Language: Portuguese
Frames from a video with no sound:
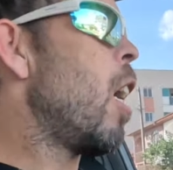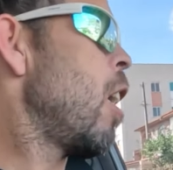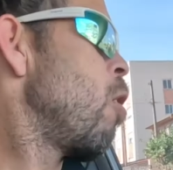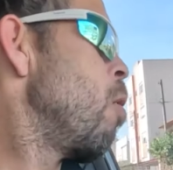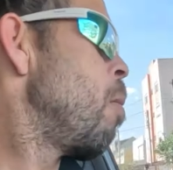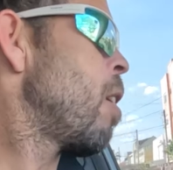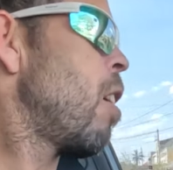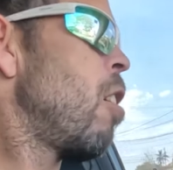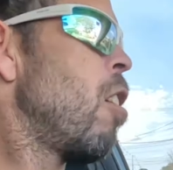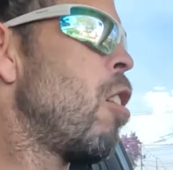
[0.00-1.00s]
Aí como o
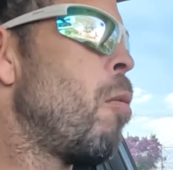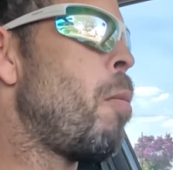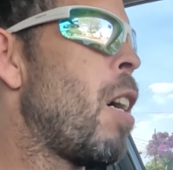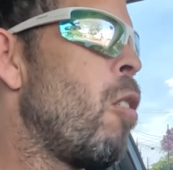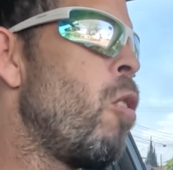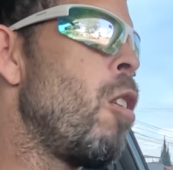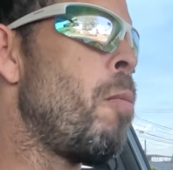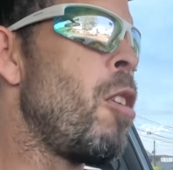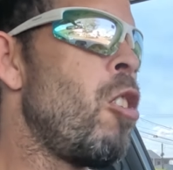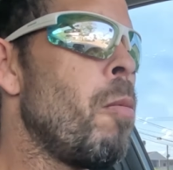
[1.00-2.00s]
passageiro não pagou e eu
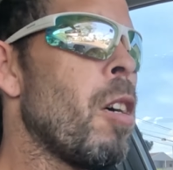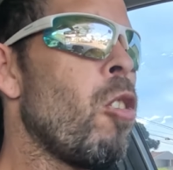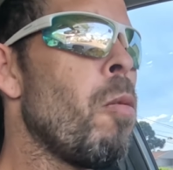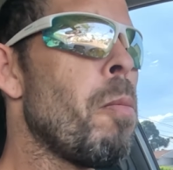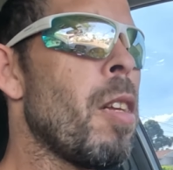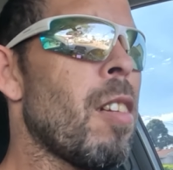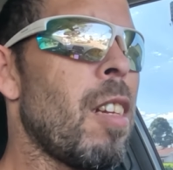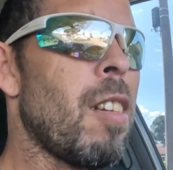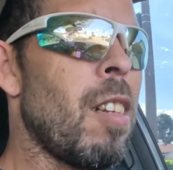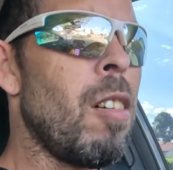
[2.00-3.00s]
pedi uma
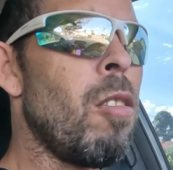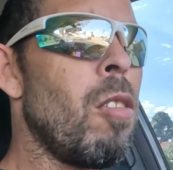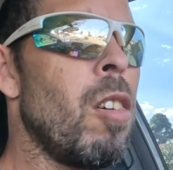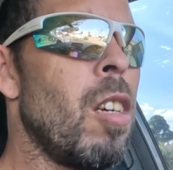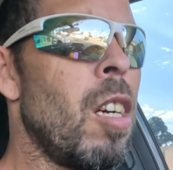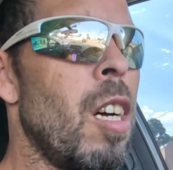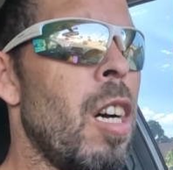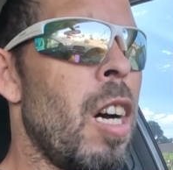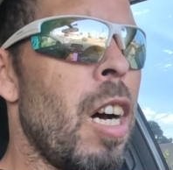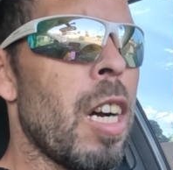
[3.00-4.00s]
compensação,
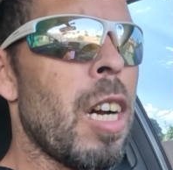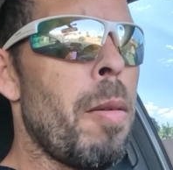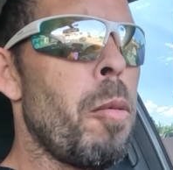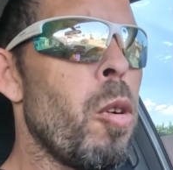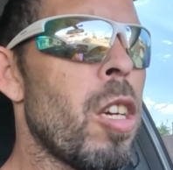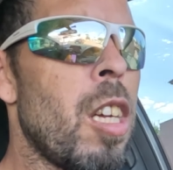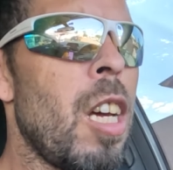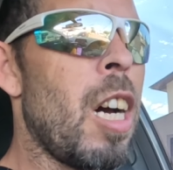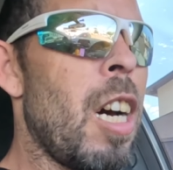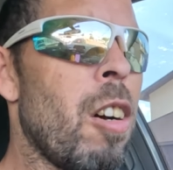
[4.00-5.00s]
acabou que
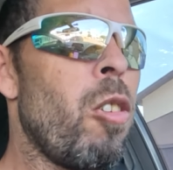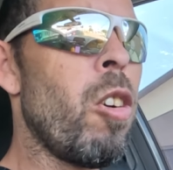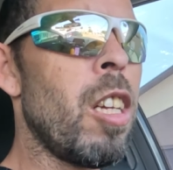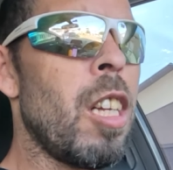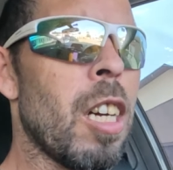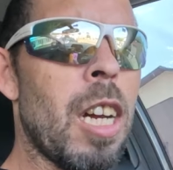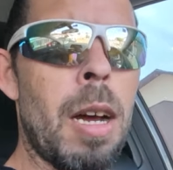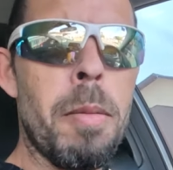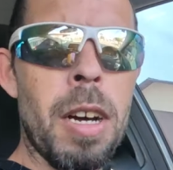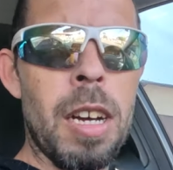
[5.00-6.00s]
a corrida
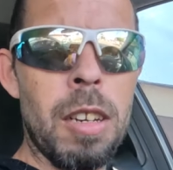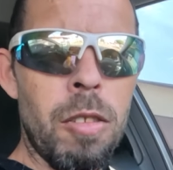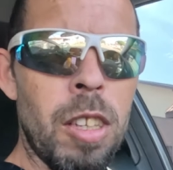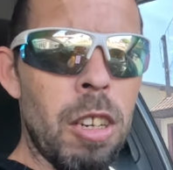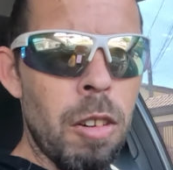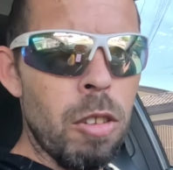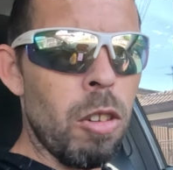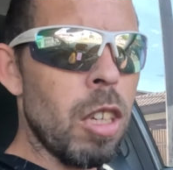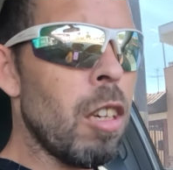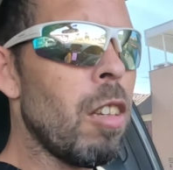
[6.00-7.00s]
acaba 99
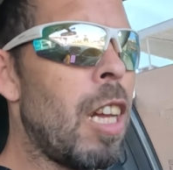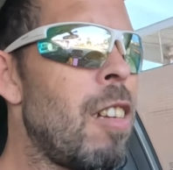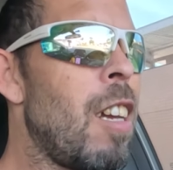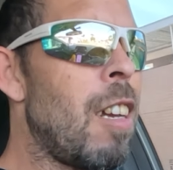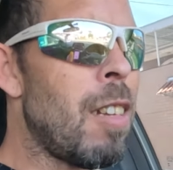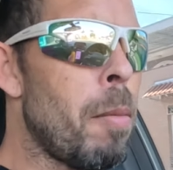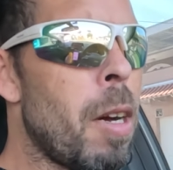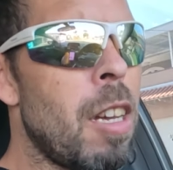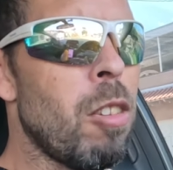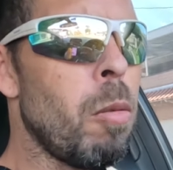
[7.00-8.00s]
colocando 10 reais a
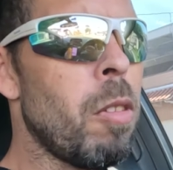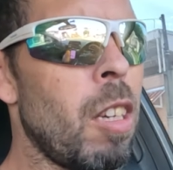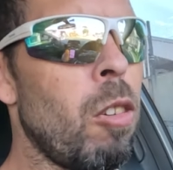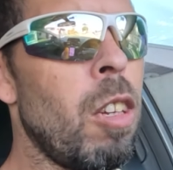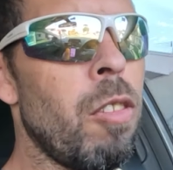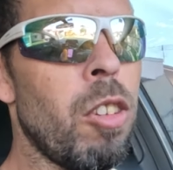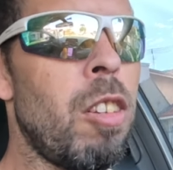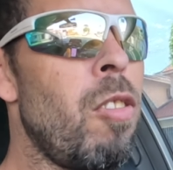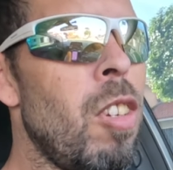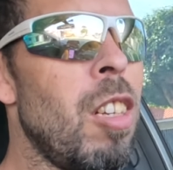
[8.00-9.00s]
mais, como se a corrida
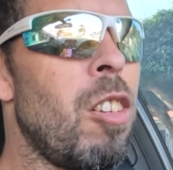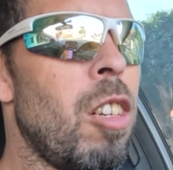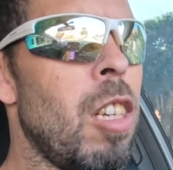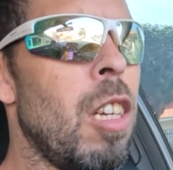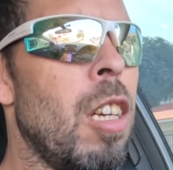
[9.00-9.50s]
fosse 20.